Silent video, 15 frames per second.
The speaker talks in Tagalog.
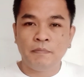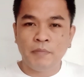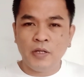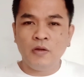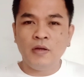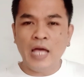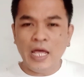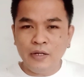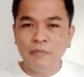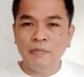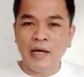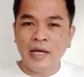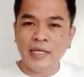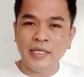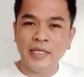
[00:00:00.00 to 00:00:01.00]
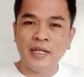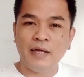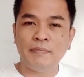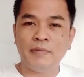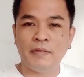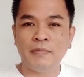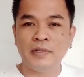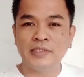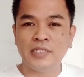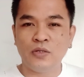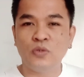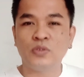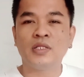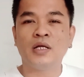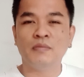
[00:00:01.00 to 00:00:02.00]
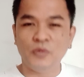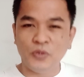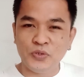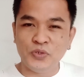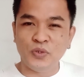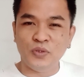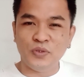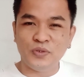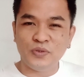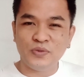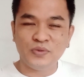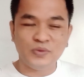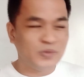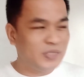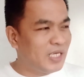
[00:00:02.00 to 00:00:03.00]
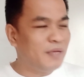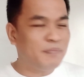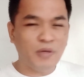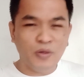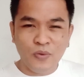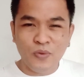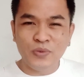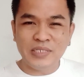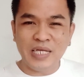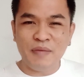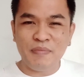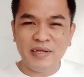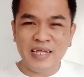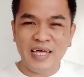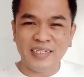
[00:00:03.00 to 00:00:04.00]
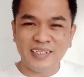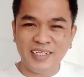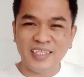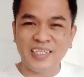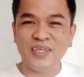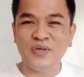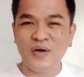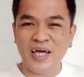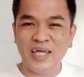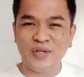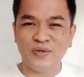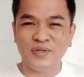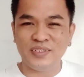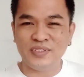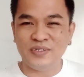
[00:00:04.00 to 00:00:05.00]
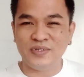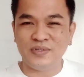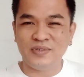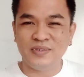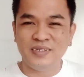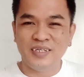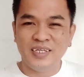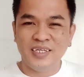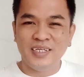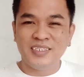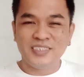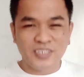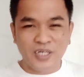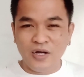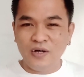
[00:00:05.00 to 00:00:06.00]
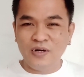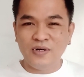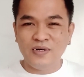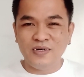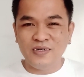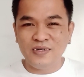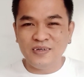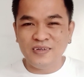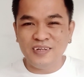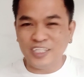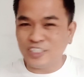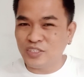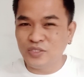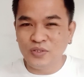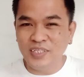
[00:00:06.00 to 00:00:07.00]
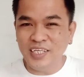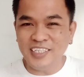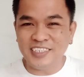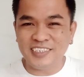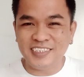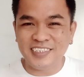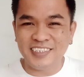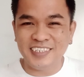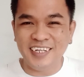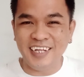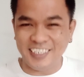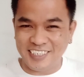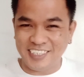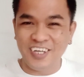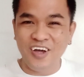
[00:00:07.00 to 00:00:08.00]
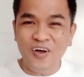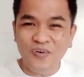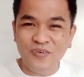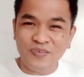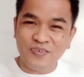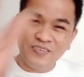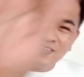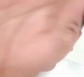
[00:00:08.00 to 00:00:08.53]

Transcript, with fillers: Pero gaano ba kahirap ang magsagot ng module, no? Yan ang pag-uusapan natin ngayong araw na to. So, let's do this. Let's go!